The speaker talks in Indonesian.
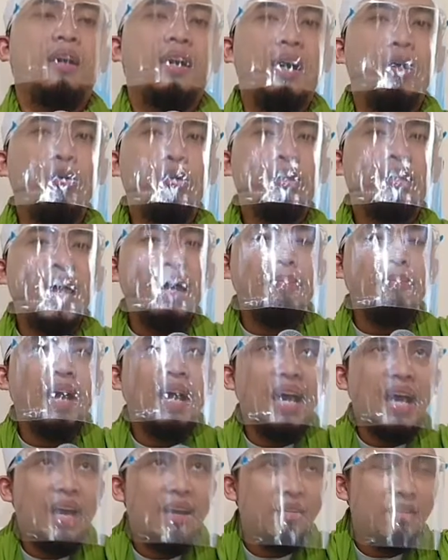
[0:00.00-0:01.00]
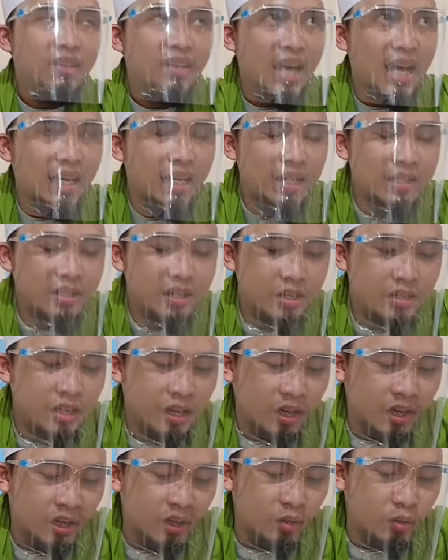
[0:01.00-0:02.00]
keutamaan dari
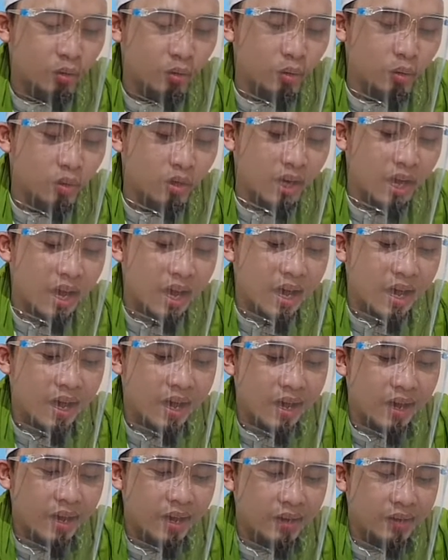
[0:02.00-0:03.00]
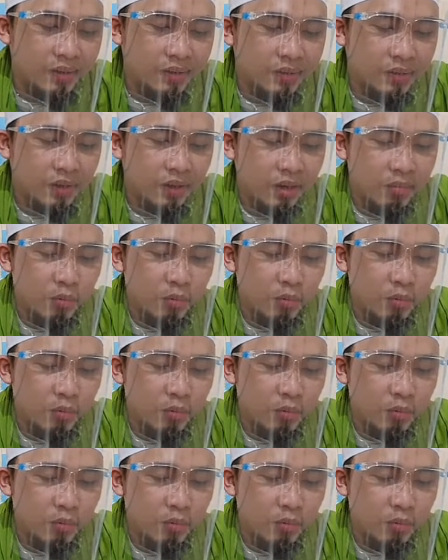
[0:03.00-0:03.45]
sisi kedudukan,